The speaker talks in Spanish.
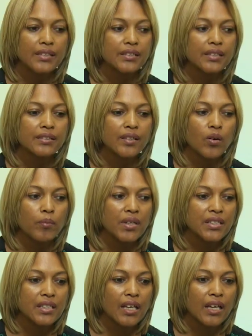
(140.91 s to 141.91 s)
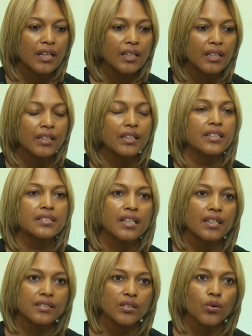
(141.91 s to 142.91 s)
Existen los masajes que
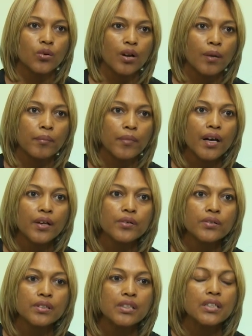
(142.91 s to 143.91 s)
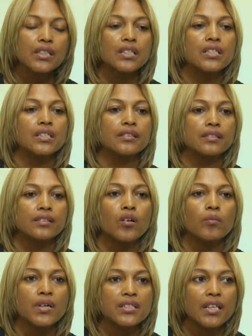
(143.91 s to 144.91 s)
se hacen con las manos y existen
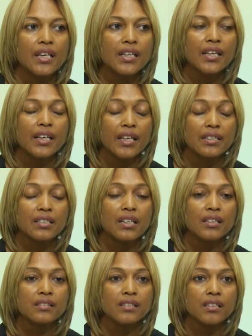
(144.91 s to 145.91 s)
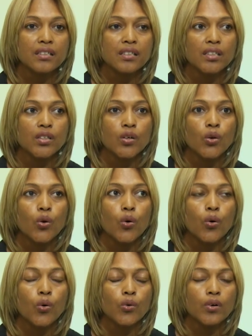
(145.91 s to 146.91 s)
los masajes que ya se hacen
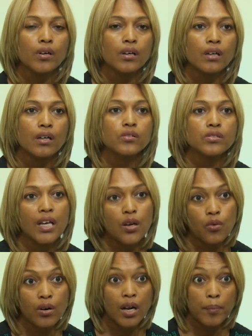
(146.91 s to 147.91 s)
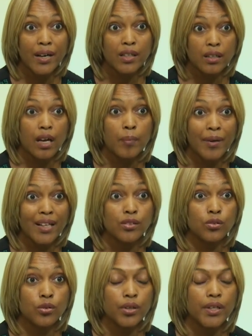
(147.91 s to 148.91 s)
con, sea, con la
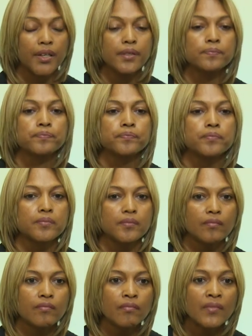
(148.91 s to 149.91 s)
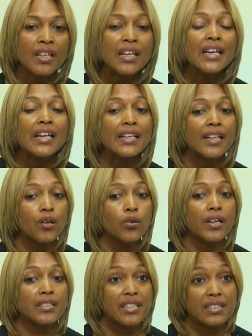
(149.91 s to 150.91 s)
aparatología que
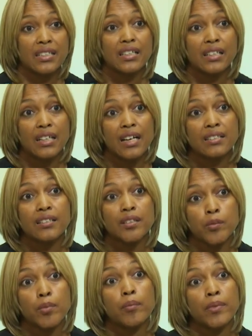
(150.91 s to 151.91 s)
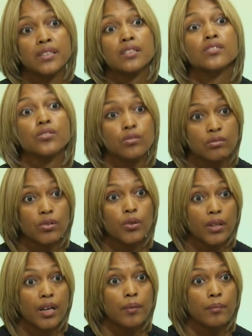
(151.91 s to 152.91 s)
los que se hacen en casa normalmente son
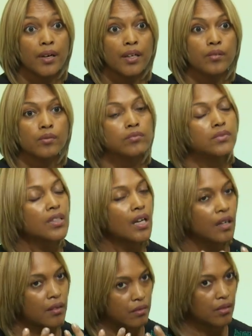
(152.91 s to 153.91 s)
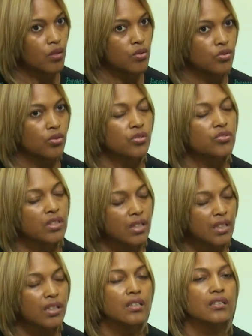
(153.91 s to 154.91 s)
los de las manos, ya los otros sí
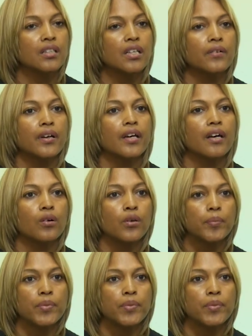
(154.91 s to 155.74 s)
requieren de que vayan a un